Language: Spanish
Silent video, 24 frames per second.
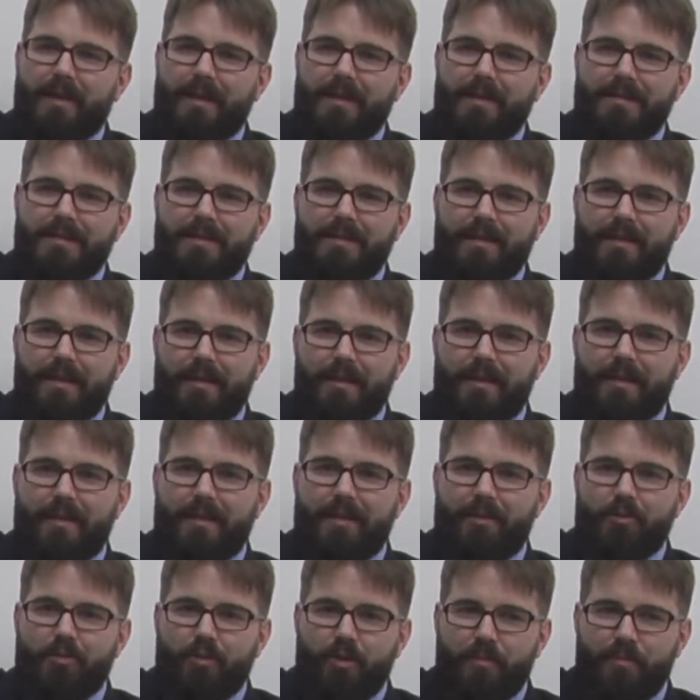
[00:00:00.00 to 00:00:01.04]
es que
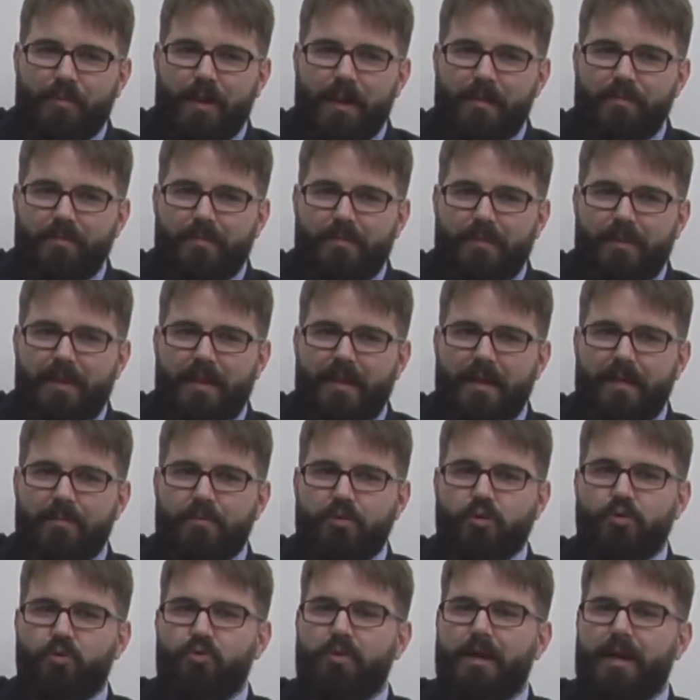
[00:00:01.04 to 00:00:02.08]
en Europa
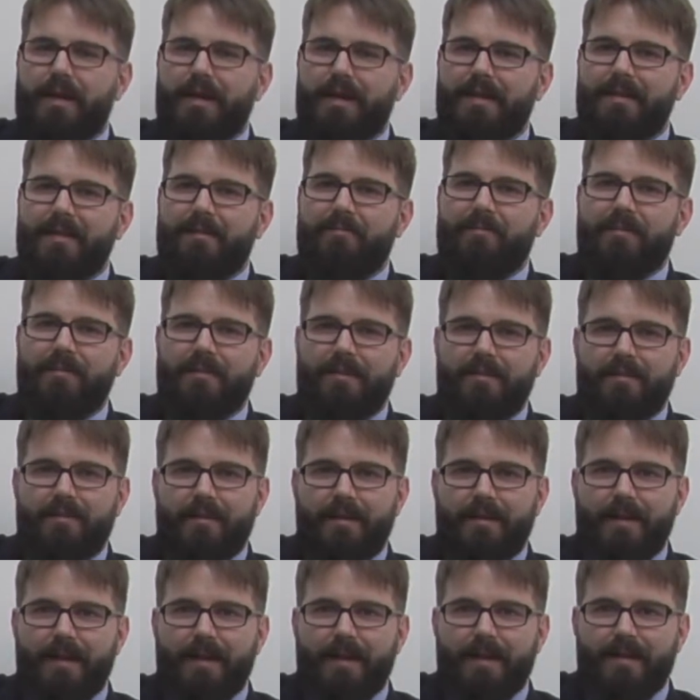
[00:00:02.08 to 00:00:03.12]
teníamos una gran
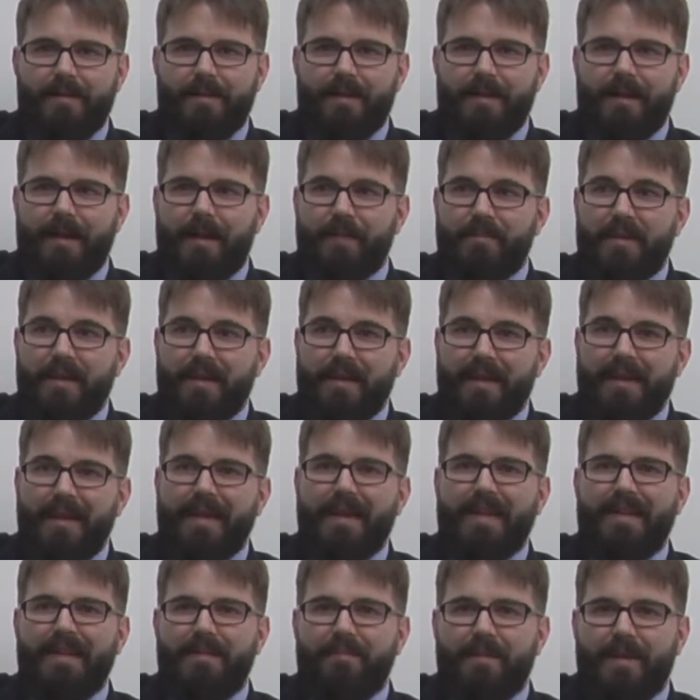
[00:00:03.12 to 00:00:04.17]
deficiencia energética y
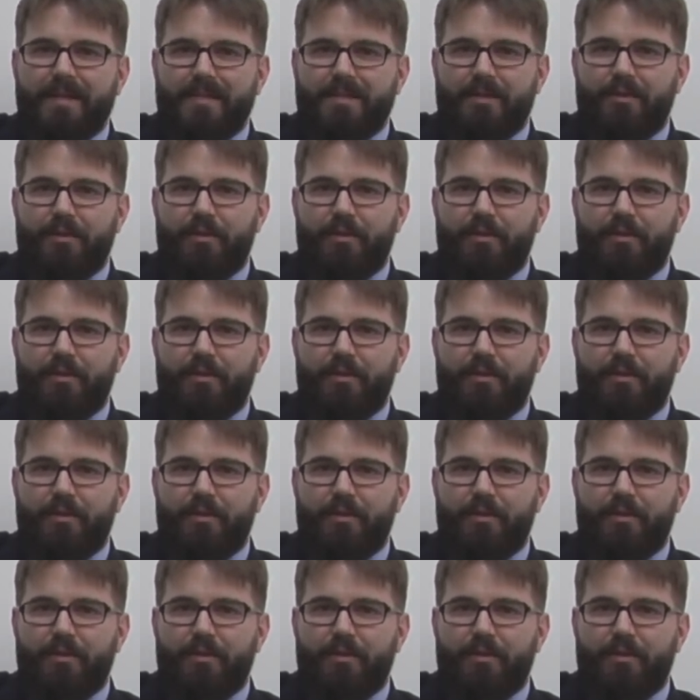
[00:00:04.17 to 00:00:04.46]
que además,